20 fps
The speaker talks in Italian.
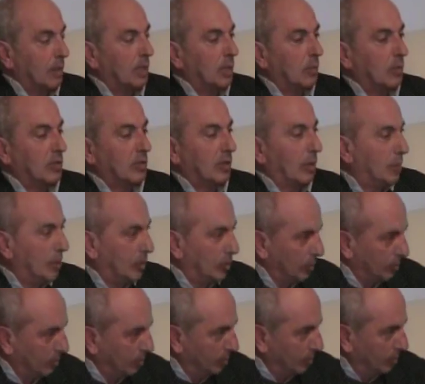ma di questo
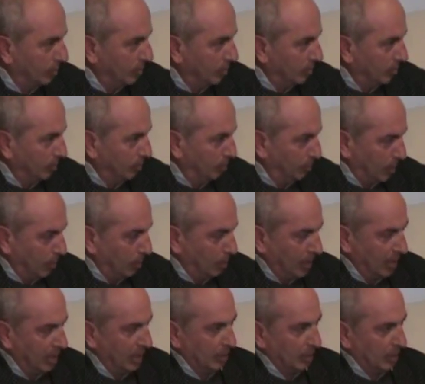amico,
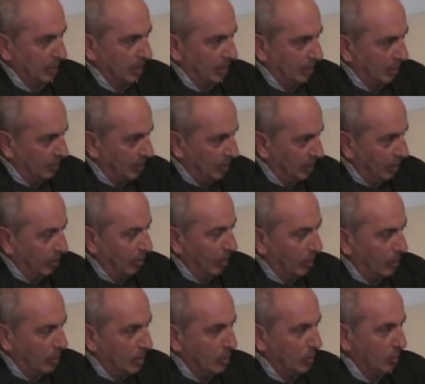permettimi di definirlo
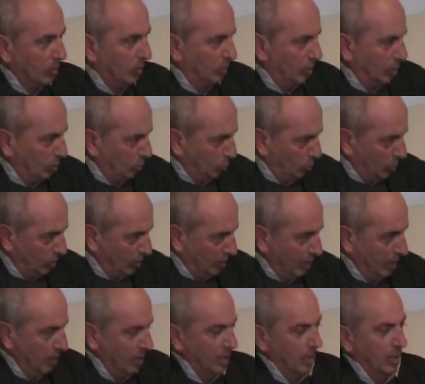amico di
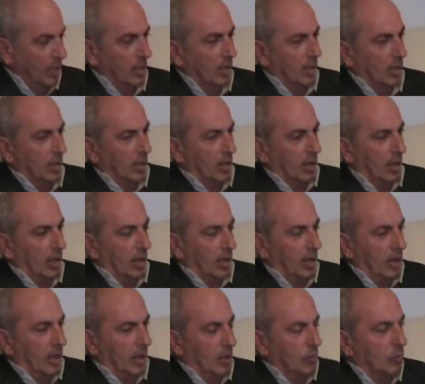tutti,
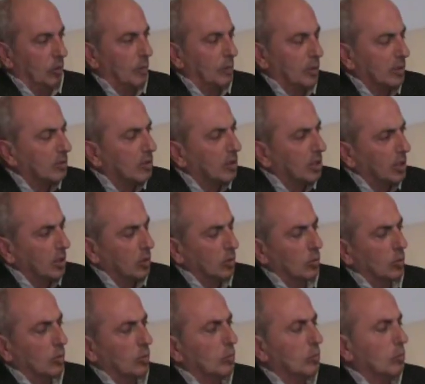è una persona che
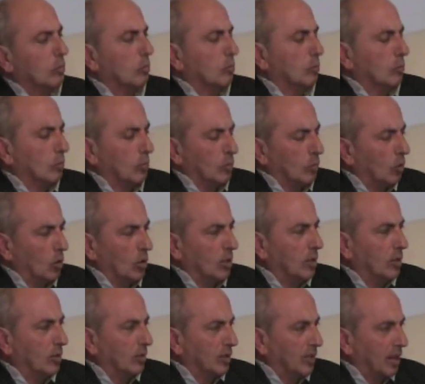tu lo
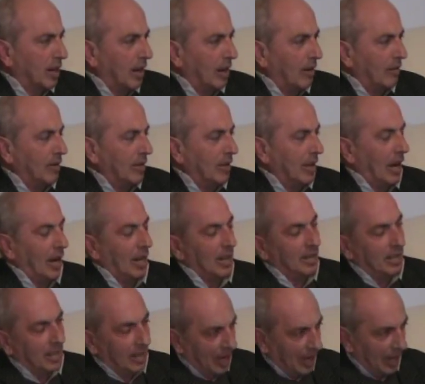incontravi
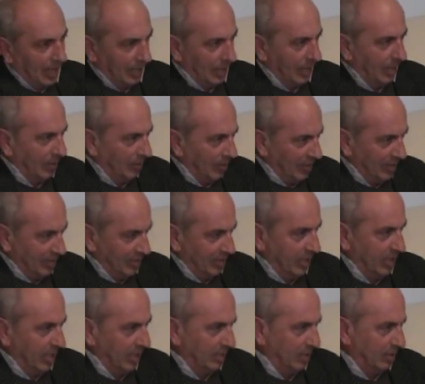al di là della
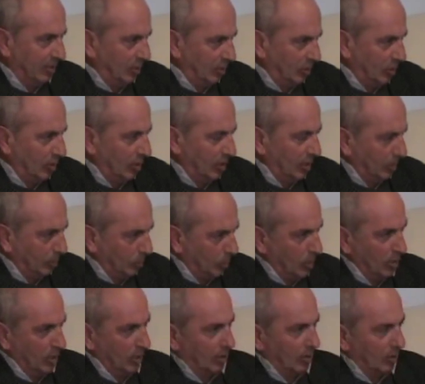veste di assessore che
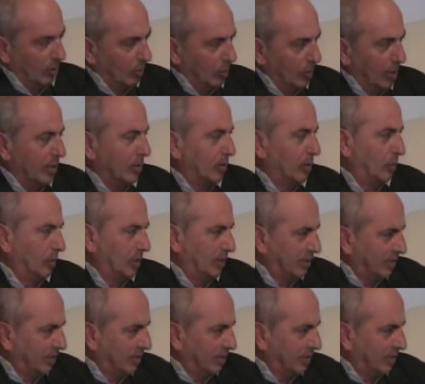poi ha ricoperto per